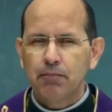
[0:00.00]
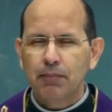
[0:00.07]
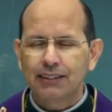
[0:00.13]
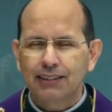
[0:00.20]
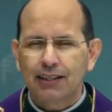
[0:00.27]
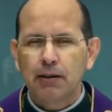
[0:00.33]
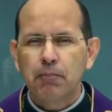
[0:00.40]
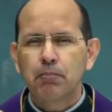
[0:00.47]

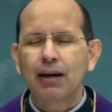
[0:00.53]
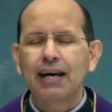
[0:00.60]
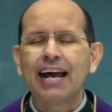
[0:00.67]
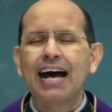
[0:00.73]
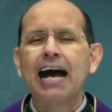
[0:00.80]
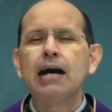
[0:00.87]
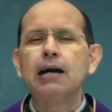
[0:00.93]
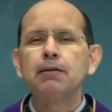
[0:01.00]
Mas
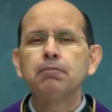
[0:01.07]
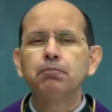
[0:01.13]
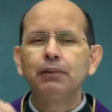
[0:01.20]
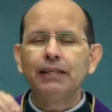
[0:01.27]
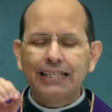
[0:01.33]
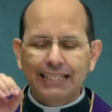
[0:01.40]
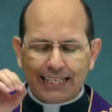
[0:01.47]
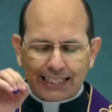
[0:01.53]
para a
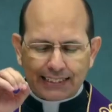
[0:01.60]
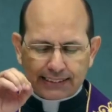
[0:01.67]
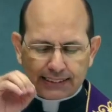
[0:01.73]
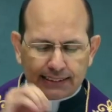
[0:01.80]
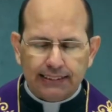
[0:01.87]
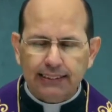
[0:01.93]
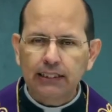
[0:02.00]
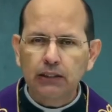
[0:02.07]

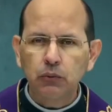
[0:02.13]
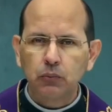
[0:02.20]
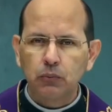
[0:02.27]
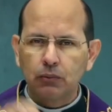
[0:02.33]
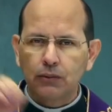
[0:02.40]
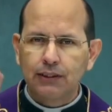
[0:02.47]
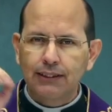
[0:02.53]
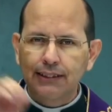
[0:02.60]

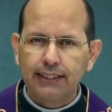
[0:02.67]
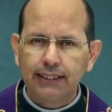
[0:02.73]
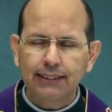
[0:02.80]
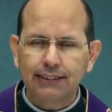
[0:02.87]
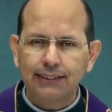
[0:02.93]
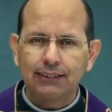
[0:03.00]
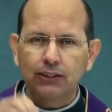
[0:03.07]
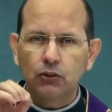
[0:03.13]
aplicação
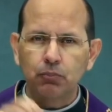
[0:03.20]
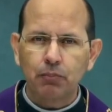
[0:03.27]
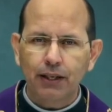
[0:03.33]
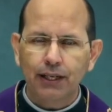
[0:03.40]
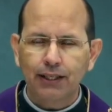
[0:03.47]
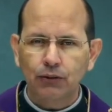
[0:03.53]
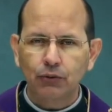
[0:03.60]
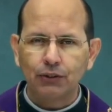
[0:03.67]
destes
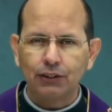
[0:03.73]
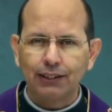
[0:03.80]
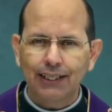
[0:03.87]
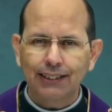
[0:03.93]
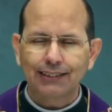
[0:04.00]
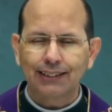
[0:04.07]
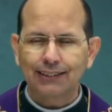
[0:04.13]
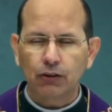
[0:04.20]
méritos e
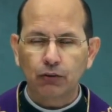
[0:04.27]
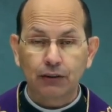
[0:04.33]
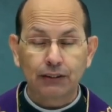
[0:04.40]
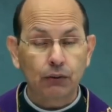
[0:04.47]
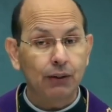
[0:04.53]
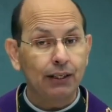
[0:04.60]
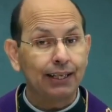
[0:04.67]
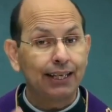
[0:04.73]
dessa
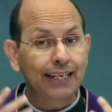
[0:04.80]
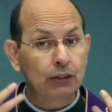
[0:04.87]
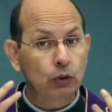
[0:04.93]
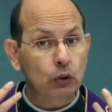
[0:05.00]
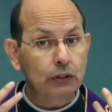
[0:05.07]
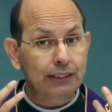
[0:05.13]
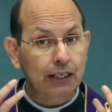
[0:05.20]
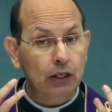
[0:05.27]
salvação, Ele quer a
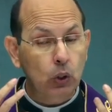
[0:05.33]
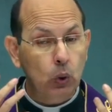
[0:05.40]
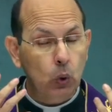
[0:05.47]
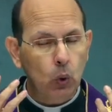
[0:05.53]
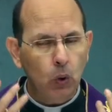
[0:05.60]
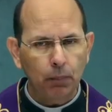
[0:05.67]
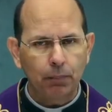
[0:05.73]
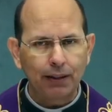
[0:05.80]
nossa
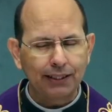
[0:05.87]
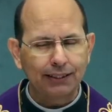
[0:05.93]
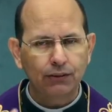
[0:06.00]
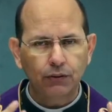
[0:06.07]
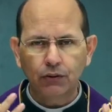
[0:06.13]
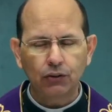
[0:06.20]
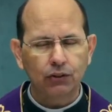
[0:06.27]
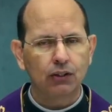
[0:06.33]

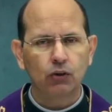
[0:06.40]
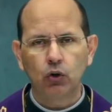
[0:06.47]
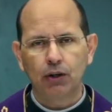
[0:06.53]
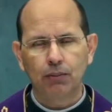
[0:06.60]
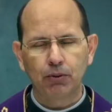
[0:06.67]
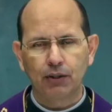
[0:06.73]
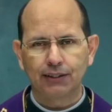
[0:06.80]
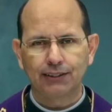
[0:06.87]
cooperação e nossa
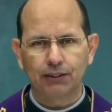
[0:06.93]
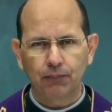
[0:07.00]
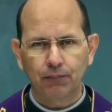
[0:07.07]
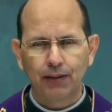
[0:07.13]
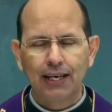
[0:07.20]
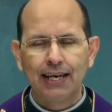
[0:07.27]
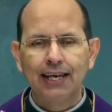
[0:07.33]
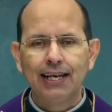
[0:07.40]
colaboração.
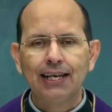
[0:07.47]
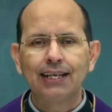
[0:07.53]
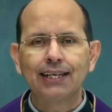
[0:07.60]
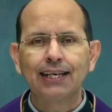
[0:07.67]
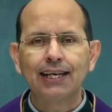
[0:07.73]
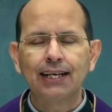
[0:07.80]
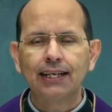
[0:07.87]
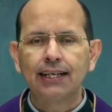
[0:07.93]
Ele
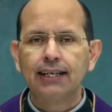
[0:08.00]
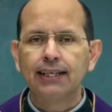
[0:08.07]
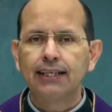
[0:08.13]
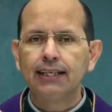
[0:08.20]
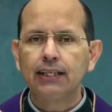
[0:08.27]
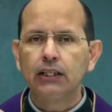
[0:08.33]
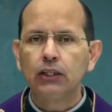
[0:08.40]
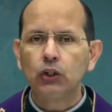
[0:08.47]
quer
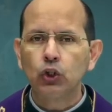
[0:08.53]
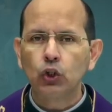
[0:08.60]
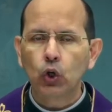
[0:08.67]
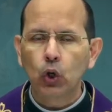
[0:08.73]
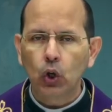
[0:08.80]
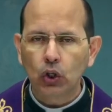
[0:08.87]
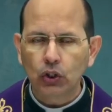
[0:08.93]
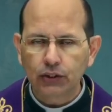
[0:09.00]
que
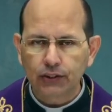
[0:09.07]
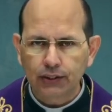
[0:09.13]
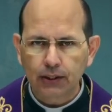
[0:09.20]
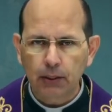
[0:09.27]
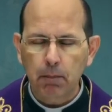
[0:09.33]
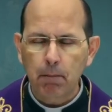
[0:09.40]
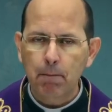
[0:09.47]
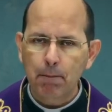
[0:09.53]

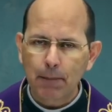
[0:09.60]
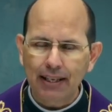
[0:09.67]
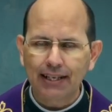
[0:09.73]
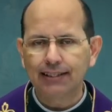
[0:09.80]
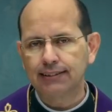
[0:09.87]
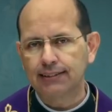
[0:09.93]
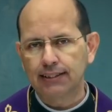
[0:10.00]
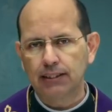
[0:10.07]
nós
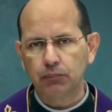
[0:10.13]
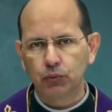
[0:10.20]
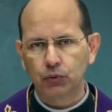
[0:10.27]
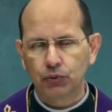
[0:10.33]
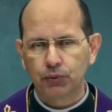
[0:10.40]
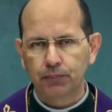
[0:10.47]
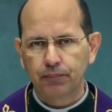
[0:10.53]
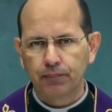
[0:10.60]

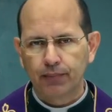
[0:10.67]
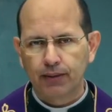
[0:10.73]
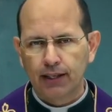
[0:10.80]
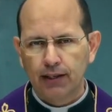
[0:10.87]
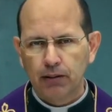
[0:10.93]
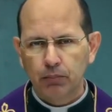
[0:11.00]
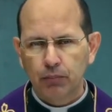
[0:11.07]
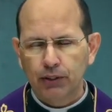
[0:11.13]
mereçamos.
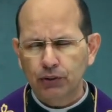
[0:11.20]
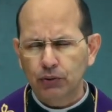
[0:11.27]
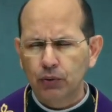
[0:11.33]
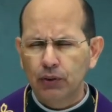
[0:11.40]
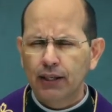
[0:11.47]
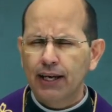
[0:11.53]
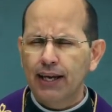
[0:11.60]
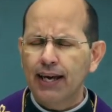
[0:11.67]
Por
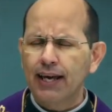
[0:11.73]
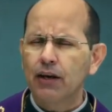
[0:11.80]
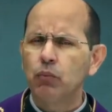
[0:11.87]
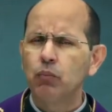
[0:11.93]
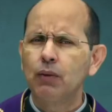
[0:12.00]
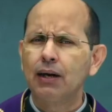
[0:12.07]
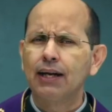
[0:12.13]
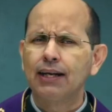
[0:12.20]
isso, é
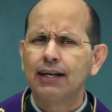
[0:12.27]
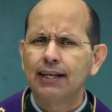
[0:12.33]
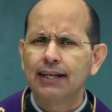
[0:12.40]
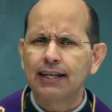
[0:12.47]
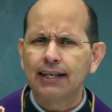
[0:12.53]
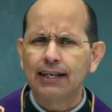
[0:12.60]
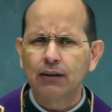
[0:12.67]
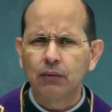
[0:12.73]
uma,
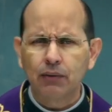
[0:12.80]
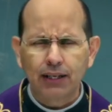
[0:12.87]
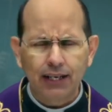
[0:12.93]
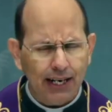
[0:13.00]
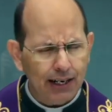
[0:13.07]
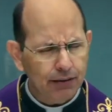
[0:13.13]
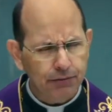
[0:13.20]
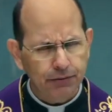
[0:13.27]
um
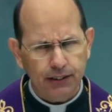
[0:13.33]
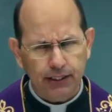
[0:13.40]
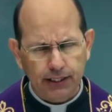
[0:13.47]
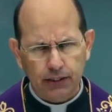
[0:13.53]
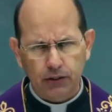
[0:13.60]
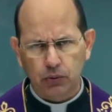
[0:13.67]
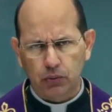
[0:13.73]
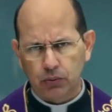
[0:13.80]
grave
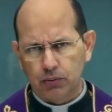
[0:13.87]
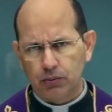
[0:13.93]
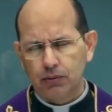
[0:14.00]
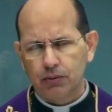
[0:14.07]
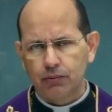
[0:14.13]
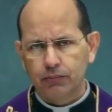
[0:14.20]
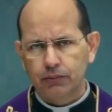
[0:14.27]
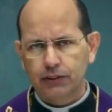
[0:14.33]
erro
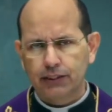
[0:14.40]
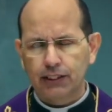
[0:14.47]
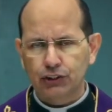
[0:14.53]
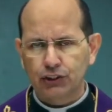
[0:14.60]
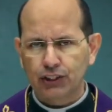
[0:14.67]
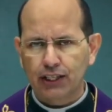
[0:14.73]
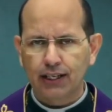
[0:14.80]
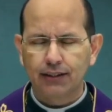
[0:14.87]
você
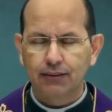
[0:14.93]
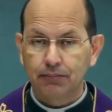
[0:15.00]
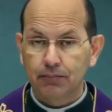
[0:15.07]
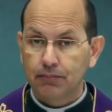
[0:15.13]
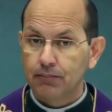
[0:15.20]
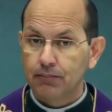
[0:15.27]
achar